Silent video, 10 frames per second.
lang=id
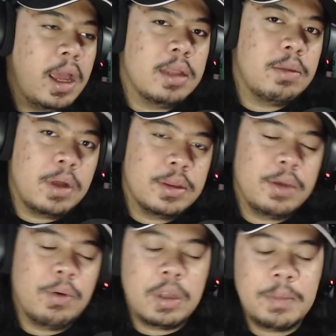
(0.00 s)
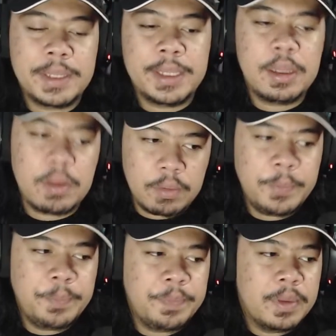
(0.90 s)
kategori seperti itu
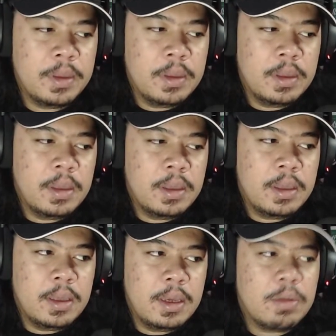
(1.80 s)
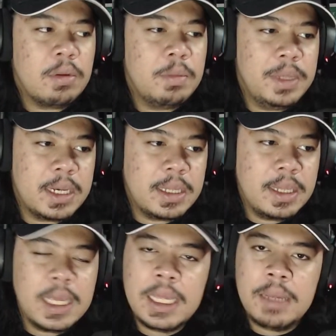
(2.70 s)
itu
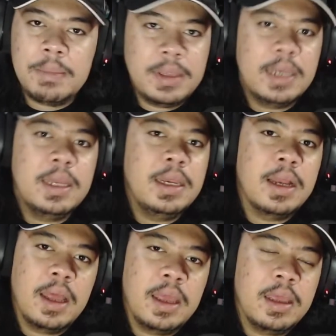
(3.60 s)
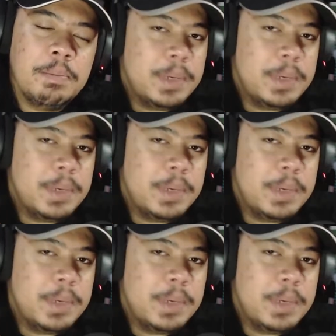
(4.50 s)
sebenarnya menjadi nilai plus